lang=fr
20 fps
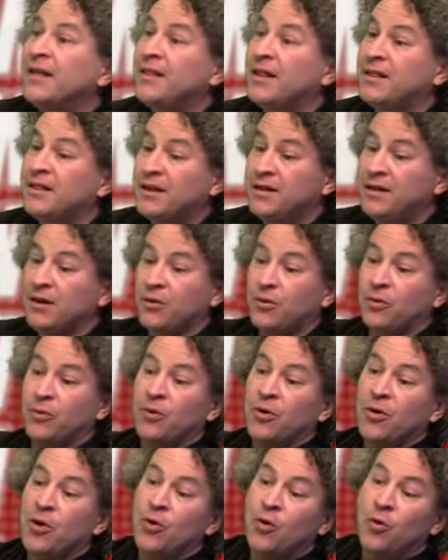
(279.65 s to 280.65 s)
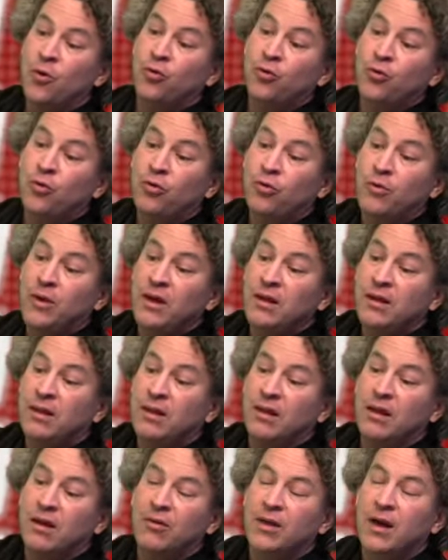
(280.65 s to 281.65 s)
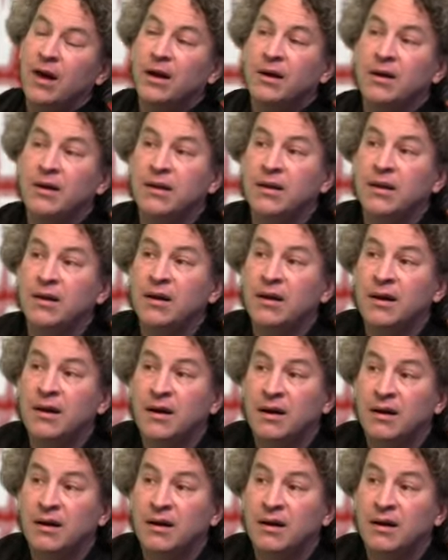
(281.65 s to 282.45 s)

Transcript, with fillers: C'est-à-dire que aujourd'hui, ce qui est une réalité,